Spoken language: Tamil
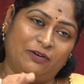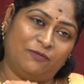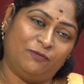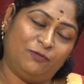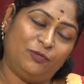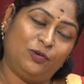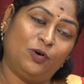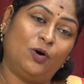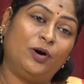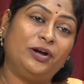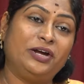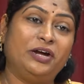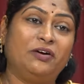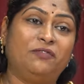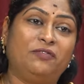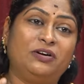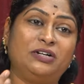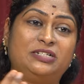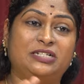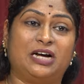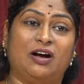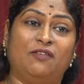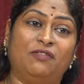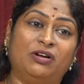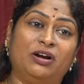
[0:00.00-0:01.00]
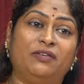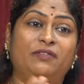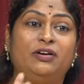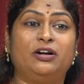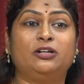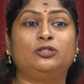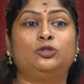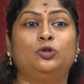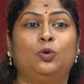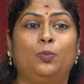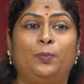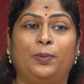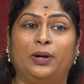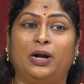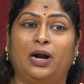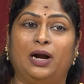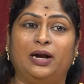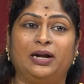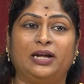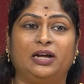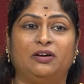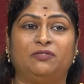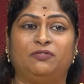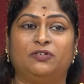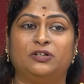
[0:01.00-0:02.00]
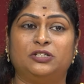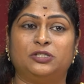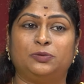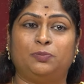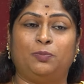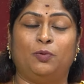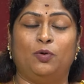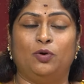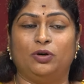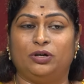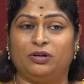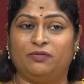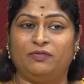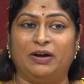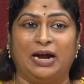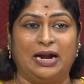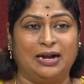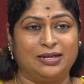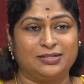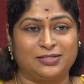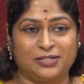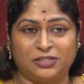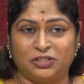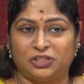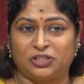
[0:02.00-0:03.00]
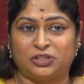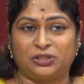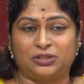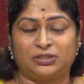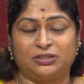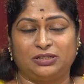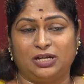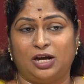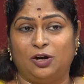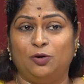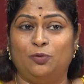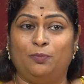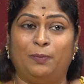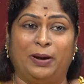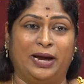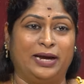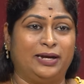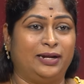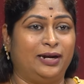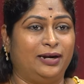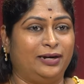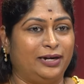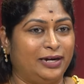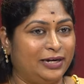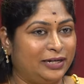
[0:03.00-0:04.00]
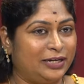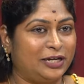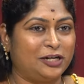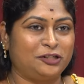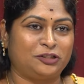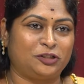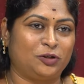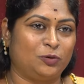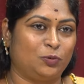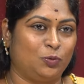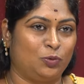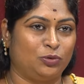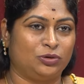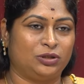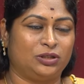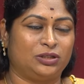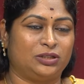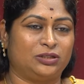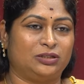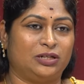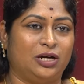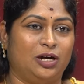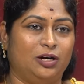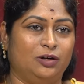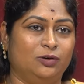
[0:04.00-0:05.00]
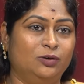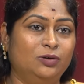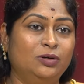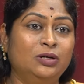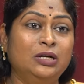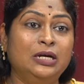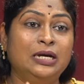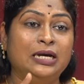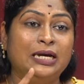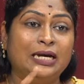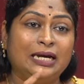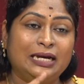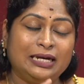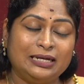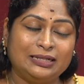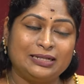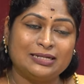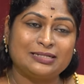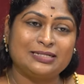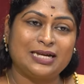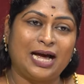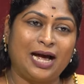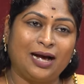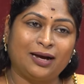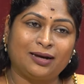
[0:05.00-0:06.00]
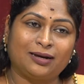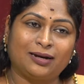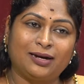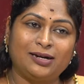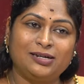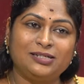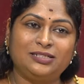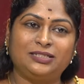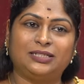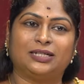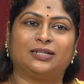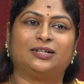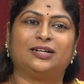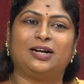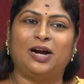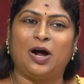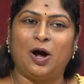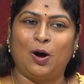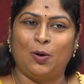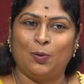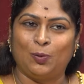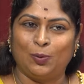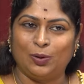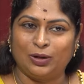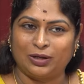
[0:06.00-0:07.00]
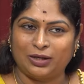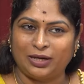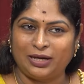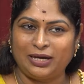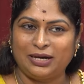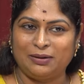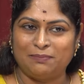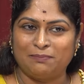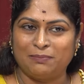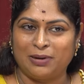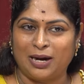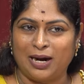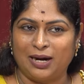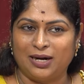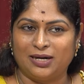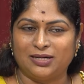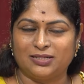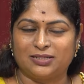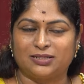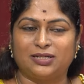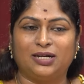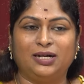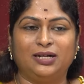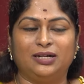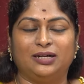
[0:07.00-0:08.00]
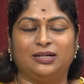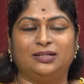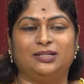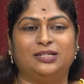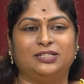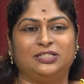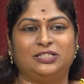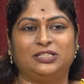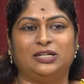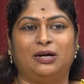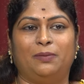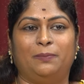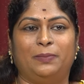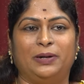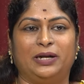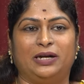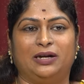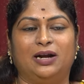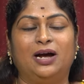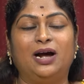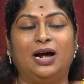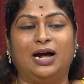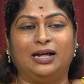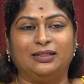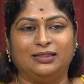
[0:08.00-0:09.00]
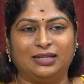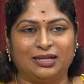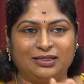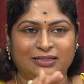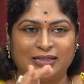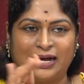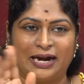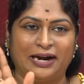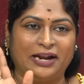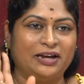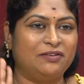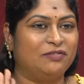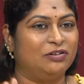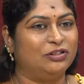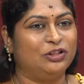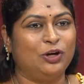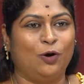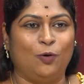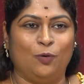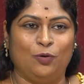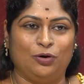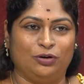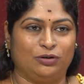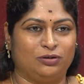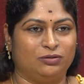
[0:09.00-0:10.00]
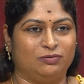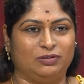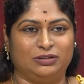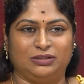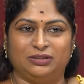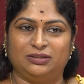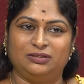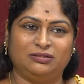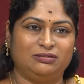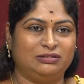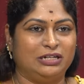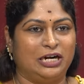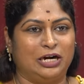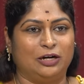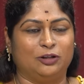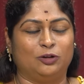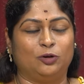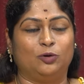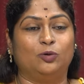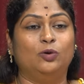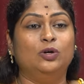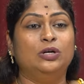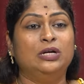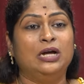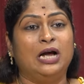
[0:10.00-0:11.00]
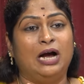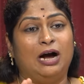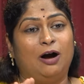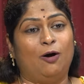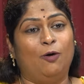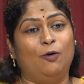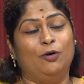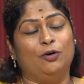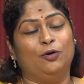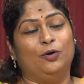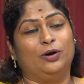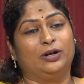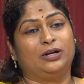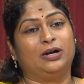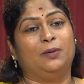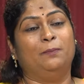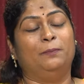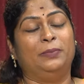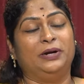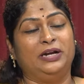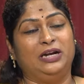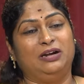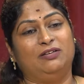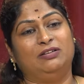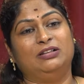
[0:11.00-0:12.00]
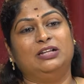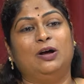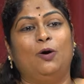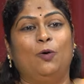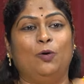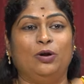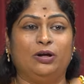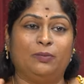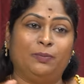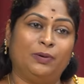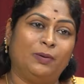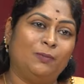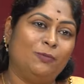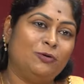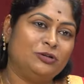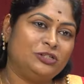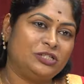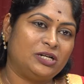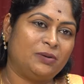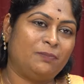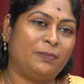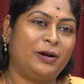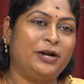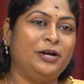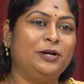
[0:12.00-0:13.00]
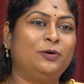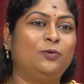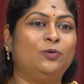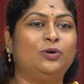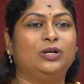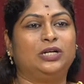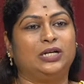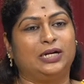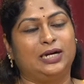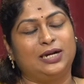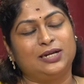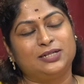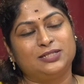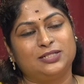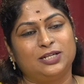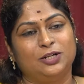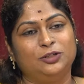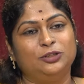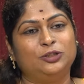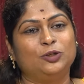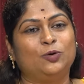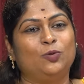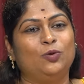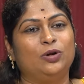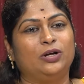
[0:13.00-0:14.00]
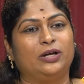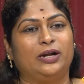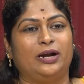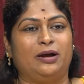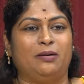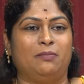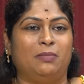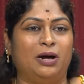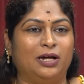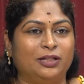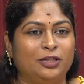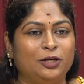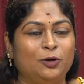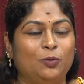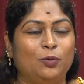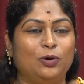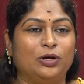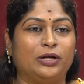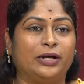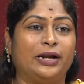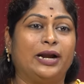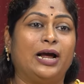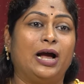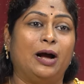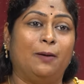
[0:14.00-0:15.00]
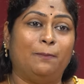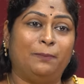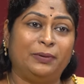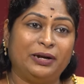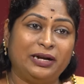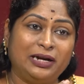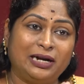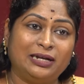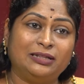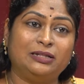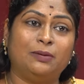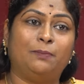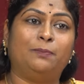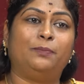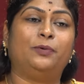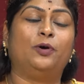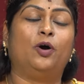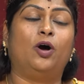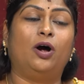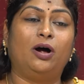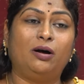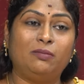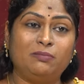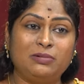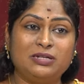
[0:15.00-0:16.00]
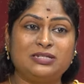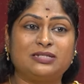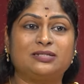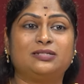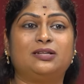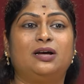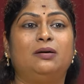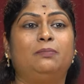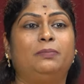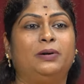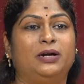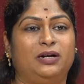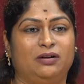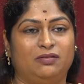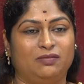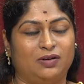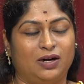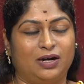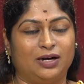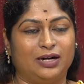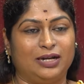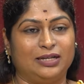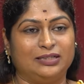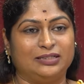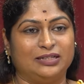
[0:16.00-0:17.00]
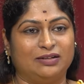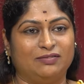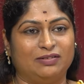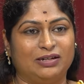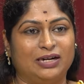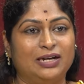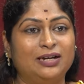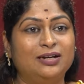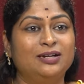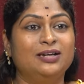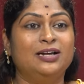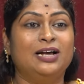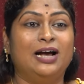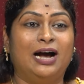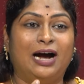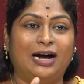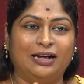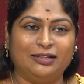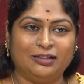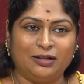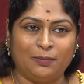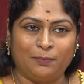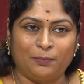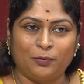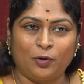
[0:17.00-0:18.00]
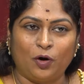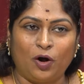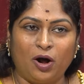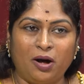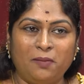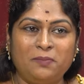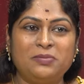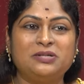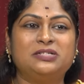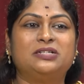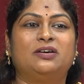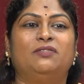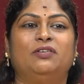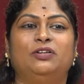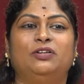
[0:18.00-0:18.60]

எவ்வளோ எஃபர்ட்ஸ் அவரை விட சூப்பரான எஃபர்ட்ஸ் போட்டு வேலை செஞ்சுட்டு இருந்தாலும் பயங்கர டெடிக்கேஷன் கொடுத்துட்டு இருந்தாலும் இந்த சாக்ரல் சக்ரா அவங்களுக்கு இம்பேலன்ஸ்டாக இருந்துச்சு அப்படின்னா அந்த தடை வந்து அவங்களுக்கு வந்து நடந்துடும் அவங்களோட கம்பெனியில் வந்து அவங்களுக்கு ப்ரமோஷன் பண்ணி கொடுக்குறேன் செஞ்சு கொடுக்குறேன் மாற்றி கொடுக்குறேன் அப்படின்னு அந்த ப்ராமிஸ் தான் பண்ணுவாங்களே தவிர அந்த ப்ராமிஸை